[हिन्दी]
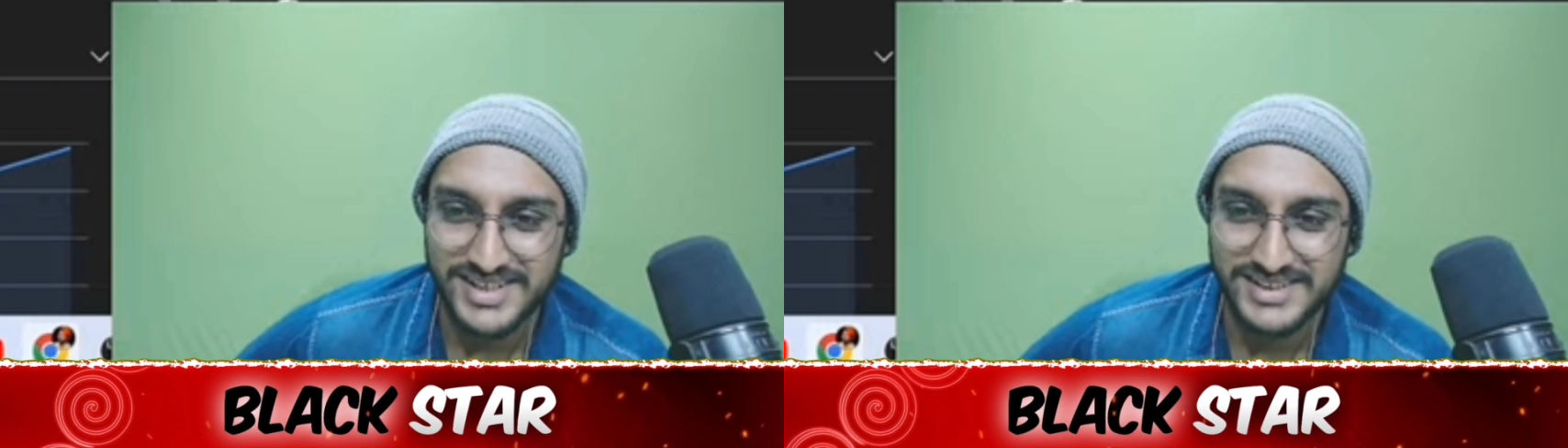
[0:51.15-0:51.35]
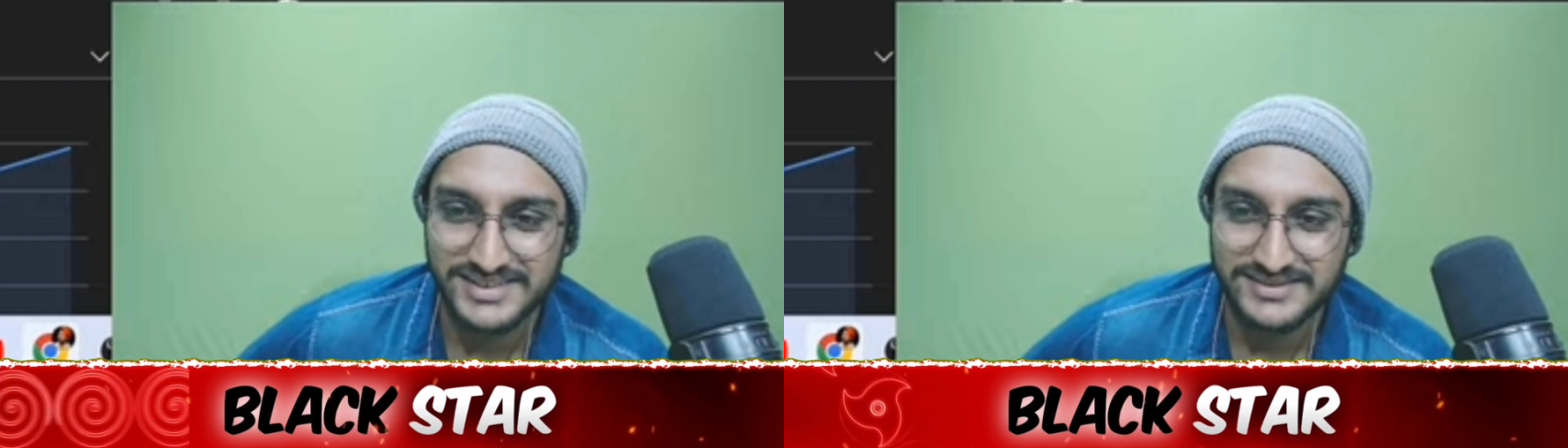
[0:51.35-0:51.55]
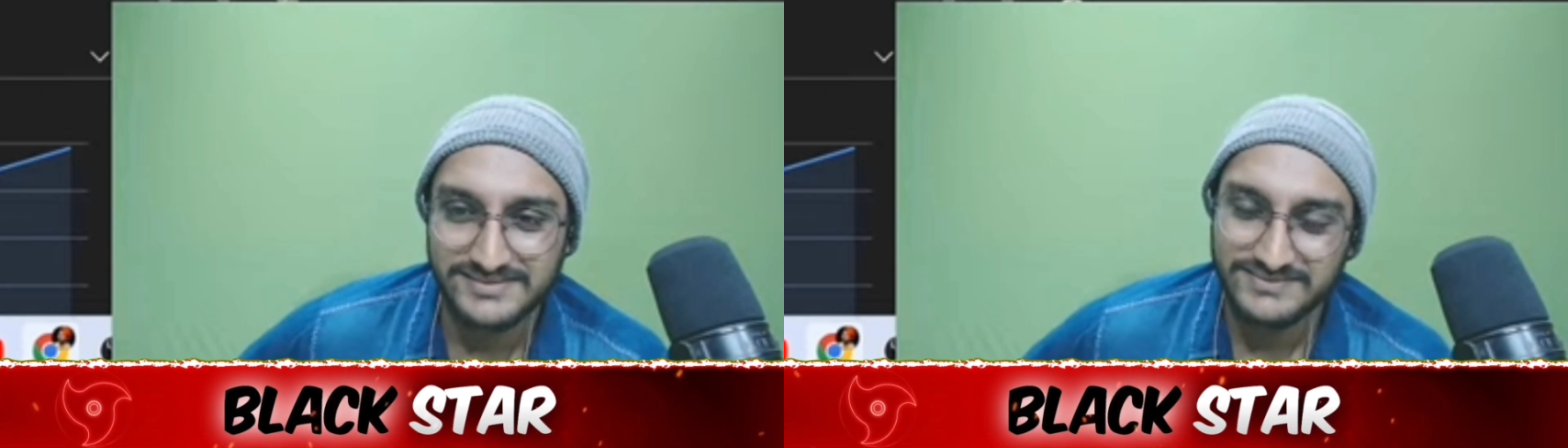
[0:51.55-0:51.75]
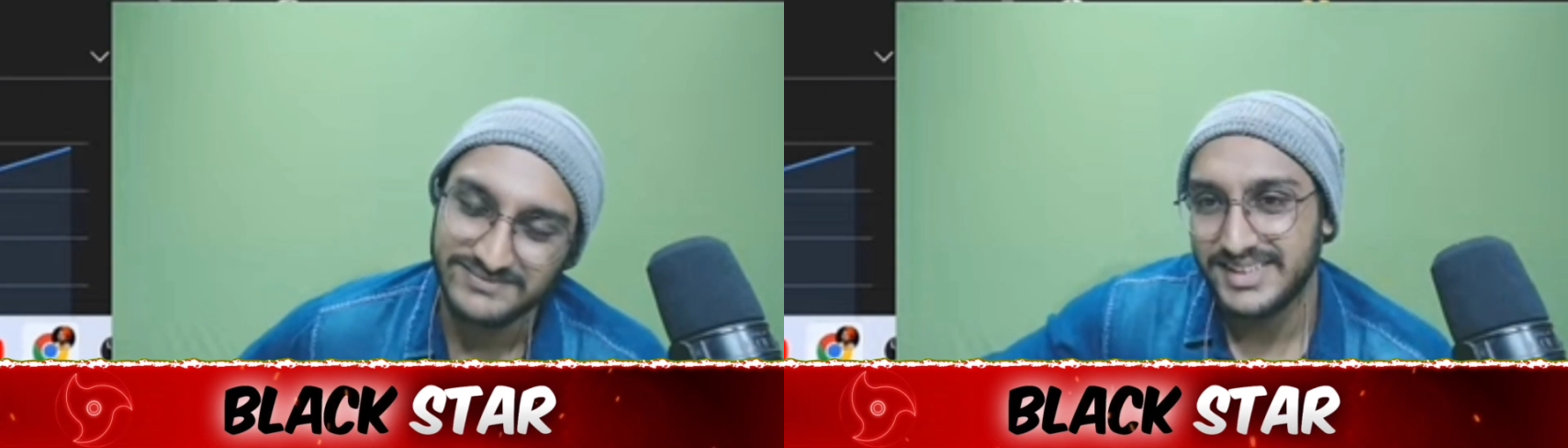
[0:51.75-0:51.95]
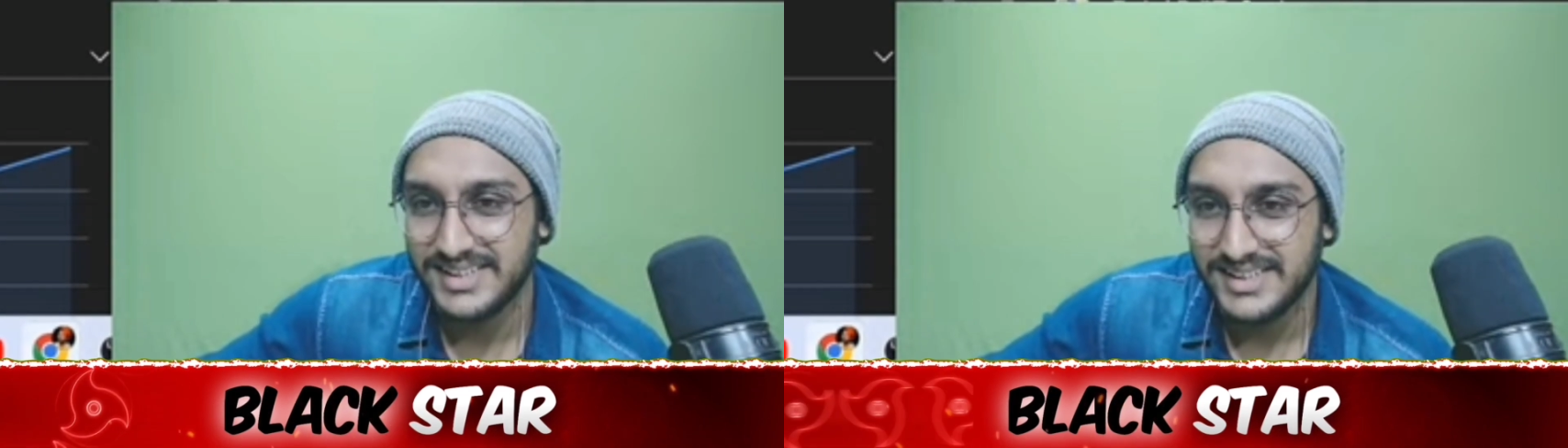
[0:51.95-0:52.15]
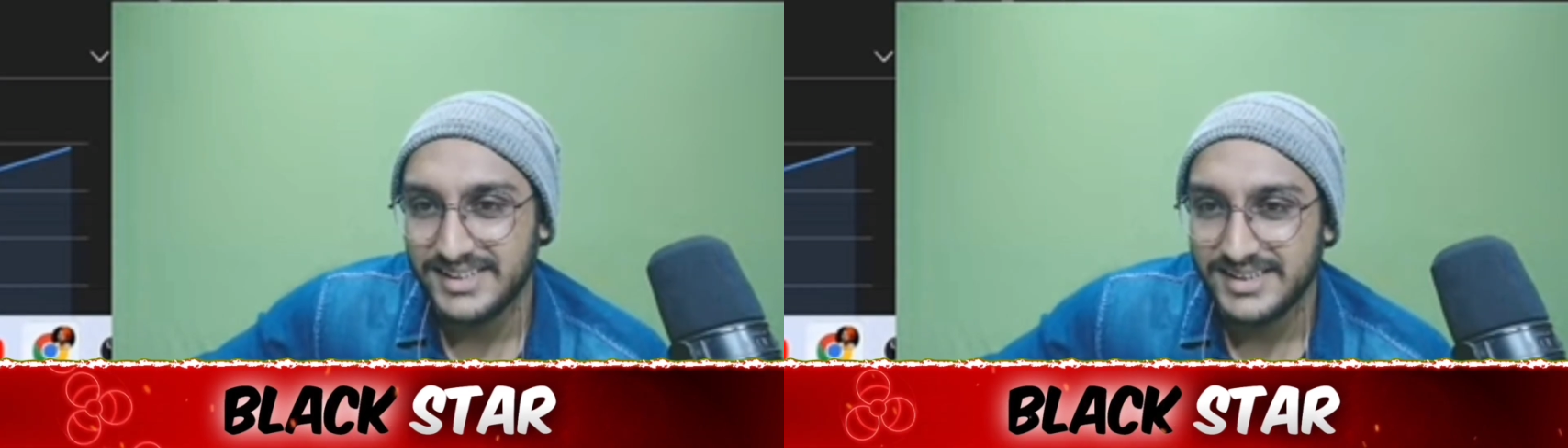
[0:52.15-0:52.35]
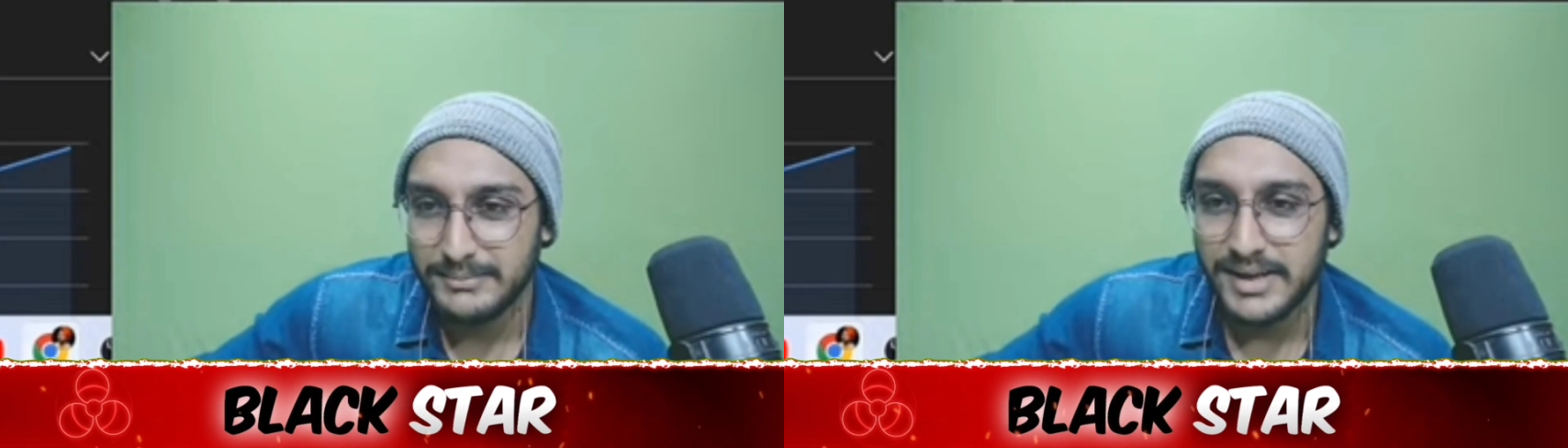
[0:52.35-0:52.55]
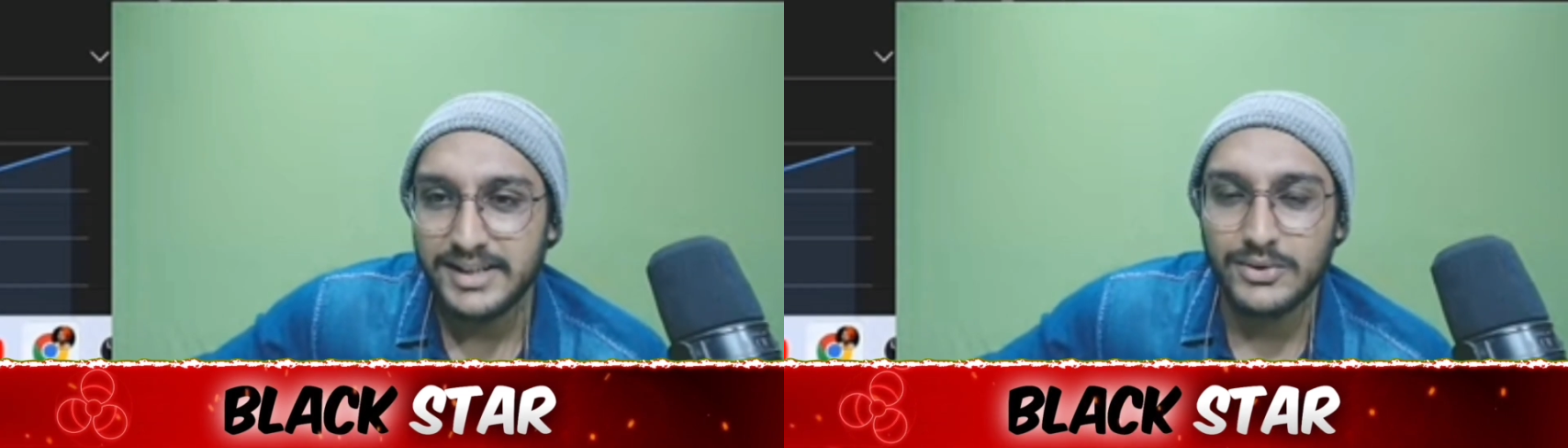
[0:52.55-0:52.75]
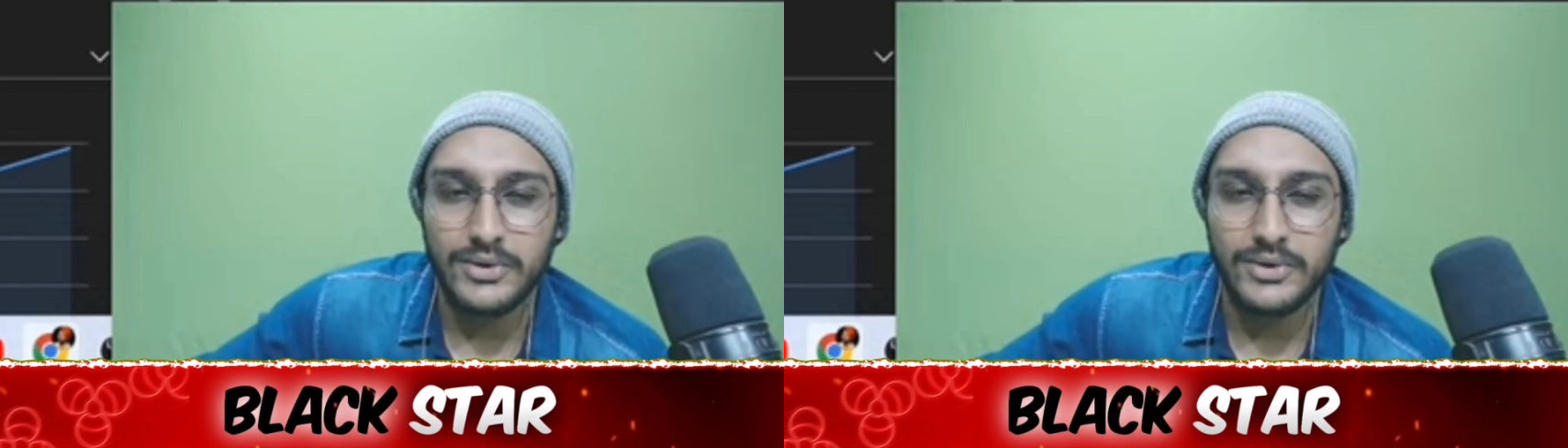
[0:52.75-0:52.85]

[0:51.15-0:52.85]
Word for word: हैं भाई देखो